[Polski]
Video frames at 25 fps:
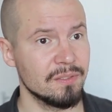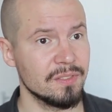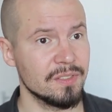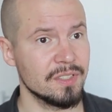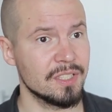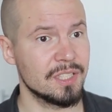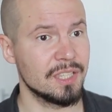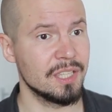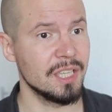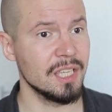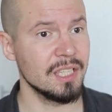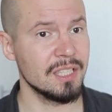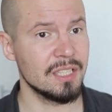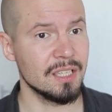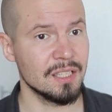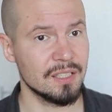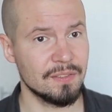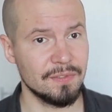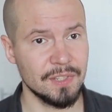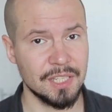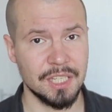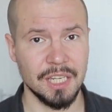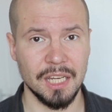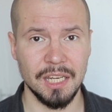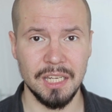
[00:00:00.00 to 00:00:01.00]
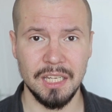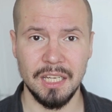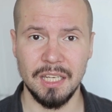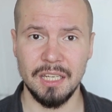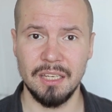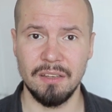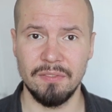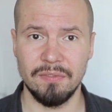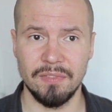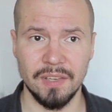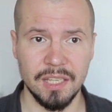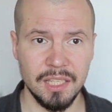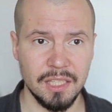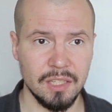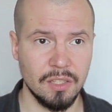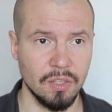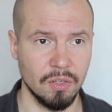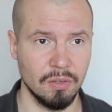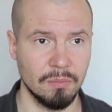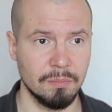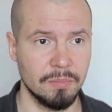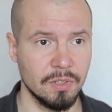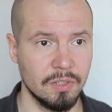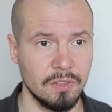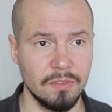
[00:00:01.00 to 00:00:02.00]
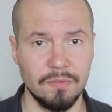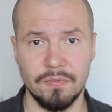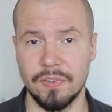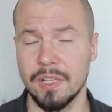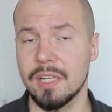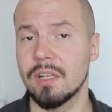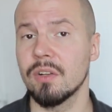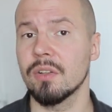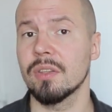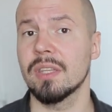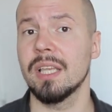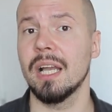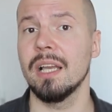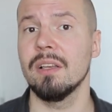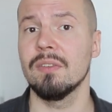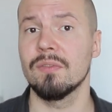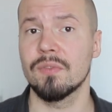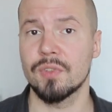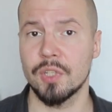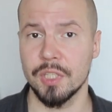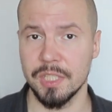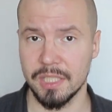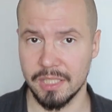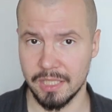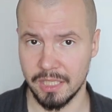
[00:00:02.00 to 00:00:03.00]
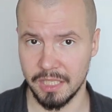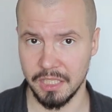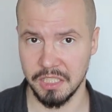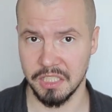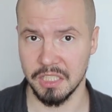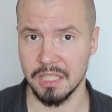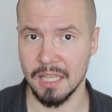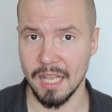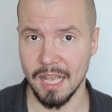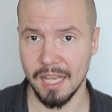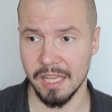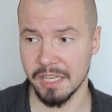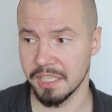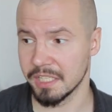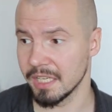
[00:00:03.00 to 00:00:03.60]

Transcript: zdjęcia zwyczajnie nie wyjdą, bo wyglądają wszystkie źle,